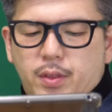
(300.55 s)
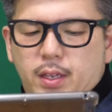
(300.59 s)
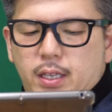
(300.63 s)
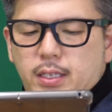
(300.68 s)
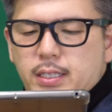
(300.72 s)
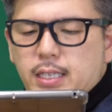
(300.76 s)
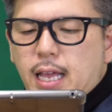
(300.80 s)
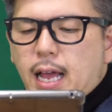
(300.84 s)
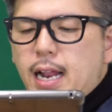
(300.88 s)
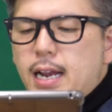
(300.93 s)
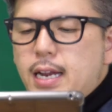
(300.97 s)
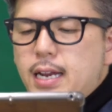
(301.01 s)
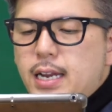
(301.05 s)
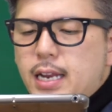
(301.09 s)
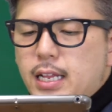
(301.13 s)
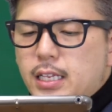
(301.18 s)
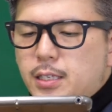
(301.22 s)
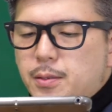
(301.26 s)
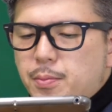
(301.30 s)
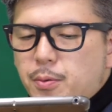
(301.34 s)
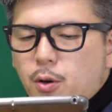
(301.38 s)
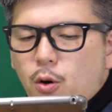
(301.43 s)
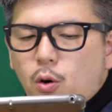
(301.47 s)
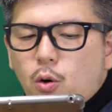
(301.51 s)
さん
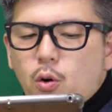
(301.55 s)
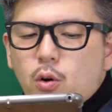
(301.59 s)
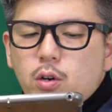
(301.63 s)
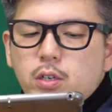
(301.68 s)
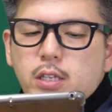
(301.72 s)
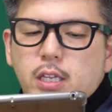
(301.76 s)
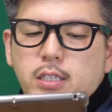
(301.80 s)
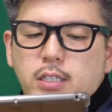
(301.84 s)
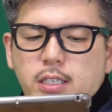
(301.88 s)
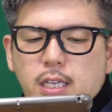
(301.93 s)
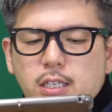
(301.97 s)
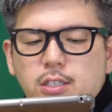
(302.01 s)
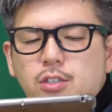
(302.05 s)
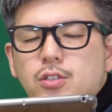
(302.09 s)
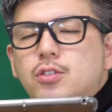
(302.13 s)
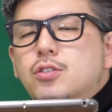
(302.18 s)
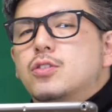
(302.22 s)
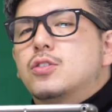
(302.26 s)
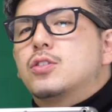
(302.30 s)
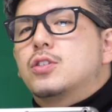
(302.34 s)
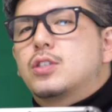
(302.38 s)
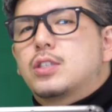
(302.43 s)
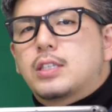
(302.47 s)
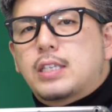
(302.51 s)
列目多いですね。
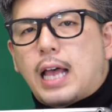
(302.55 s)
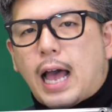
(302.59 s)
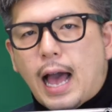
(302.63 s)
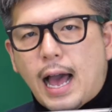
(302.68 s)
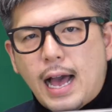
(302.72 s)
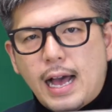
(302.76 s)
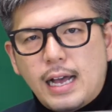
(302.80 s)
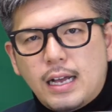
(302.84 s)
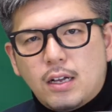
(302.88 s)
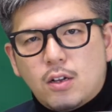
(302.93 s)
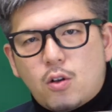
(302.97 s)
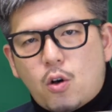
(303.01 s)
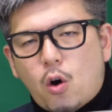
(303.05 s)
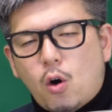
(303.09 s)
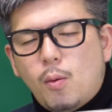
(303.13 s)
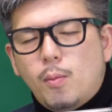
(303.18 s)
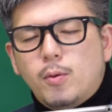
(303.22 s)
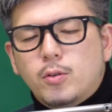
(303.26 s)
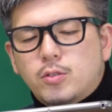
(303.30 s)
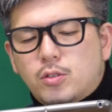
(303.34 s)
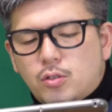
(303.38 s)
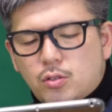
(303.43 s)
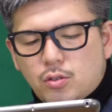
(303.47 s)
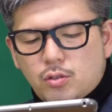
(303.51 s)
じゅうさんこ
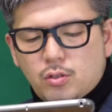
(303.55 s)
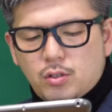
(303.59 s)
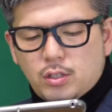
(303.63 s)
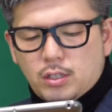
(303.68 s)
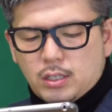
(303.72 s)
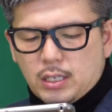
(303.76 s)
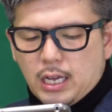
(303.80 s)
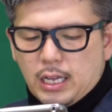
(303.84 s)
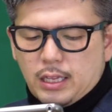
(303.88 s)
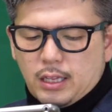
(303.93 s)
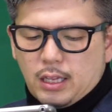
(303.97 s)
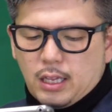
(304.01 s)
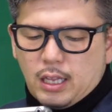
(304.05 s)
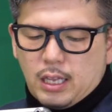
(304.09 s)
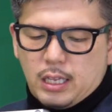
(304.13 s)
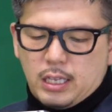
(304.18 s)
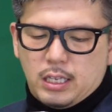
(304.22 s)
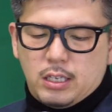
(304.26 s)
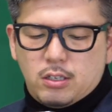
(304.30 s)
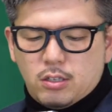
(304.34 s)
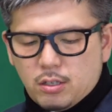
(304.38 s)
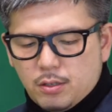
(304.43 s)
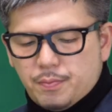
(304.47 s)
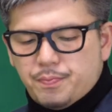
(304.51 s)
も数字が
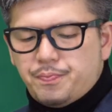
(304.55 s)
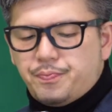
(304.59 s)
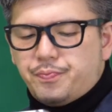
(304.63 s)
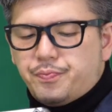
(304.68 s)
いる。